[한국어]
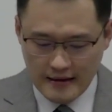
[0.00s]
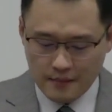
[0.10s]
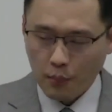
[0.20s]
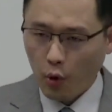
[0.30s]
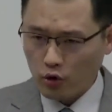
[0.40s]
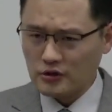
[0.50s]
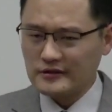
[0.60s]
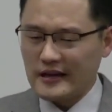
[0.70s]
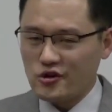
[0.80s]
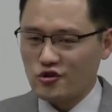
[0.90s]
모든
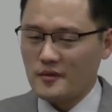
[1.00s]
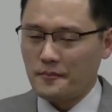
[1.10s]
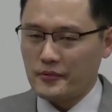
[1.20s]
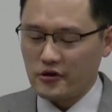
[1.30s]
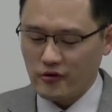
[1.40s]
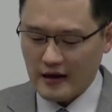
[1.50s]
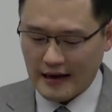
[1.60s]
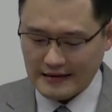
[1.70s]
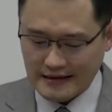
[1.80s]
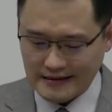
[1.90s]
예수님의 비유의
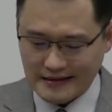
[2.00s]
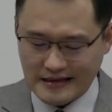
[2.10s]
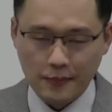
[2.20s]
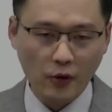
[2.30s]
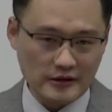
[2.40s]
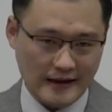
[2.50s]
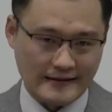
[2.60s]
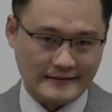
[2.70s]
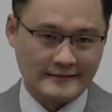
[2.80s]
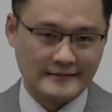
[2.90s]
가장 기본이
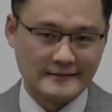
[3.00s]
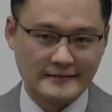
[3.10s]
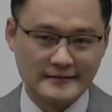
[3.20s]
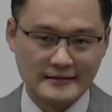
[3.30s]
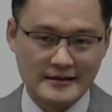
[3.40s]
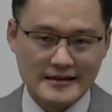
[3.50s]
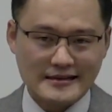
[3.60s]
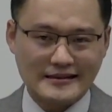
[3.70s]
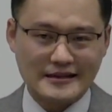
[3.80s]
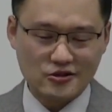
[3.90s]
되는
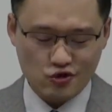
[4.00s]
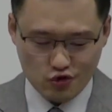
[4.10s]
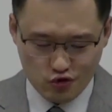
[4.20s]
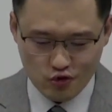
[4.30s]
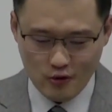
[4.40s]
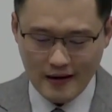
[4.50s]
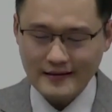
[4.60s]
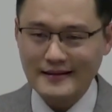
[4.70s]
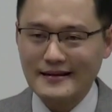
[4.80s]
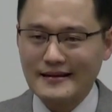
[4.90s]
가장 중요한
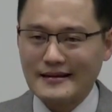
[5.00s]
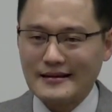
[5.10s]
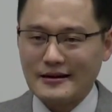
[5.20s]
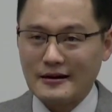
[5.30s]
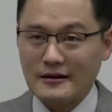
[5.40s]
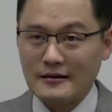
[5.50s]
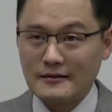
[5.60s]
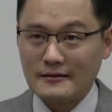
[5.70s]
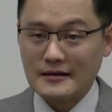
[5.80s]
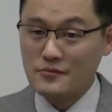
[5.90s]
어,
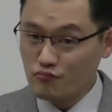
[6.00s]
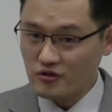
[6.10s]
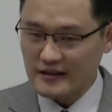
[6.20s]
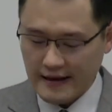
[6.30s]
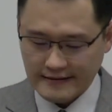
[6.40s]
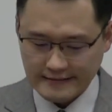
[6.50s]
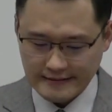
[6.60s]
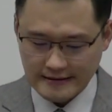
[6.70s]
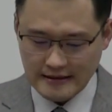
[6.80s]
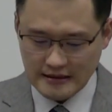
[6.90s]
인문이 되는
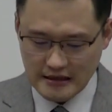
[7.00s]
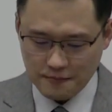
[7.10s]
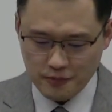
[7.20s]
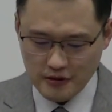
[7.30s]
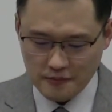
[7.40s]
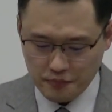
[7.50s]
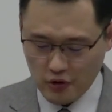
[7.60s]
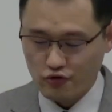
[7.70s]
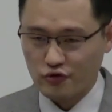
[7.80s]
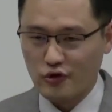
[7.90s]
씨 뿌리는
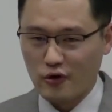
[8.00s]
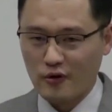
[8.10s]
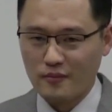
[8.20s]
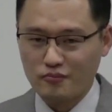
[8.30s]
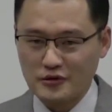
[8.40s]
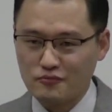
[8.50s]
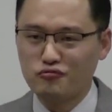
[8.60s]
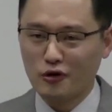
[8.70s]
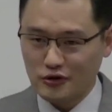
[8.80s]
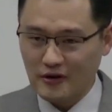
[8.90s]
비유는요. 지금
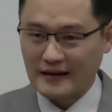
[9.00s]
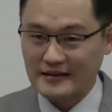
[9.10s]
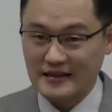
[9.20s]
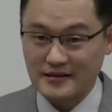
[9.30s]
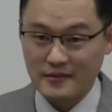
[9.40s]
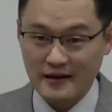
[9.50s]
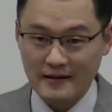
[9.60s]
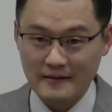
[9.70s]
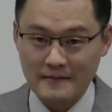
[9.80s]
무엇으로 가득 차 있습니까?